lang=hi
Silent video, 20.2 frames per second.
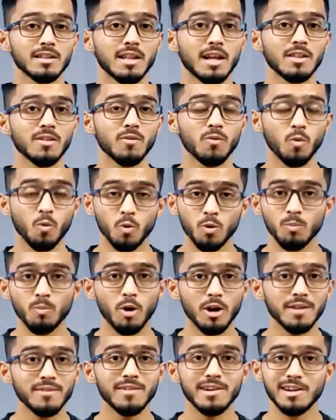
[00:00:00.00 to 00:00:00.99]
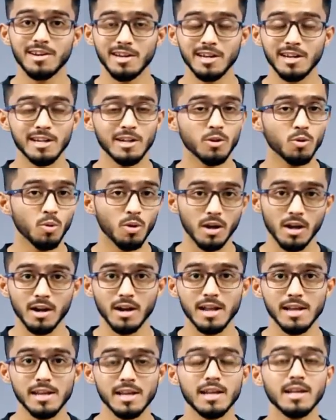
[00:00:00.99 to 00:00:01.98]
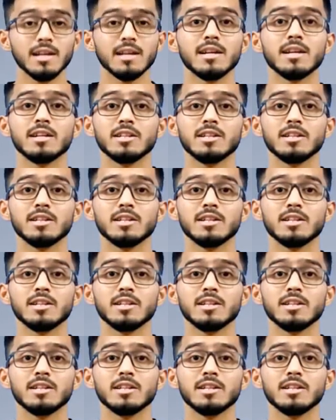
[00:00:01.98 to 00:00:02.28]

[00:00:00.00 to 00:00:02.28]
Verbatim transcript: ही साथ ओन बॉडी वेट ट्रेनिंग तो करना ही है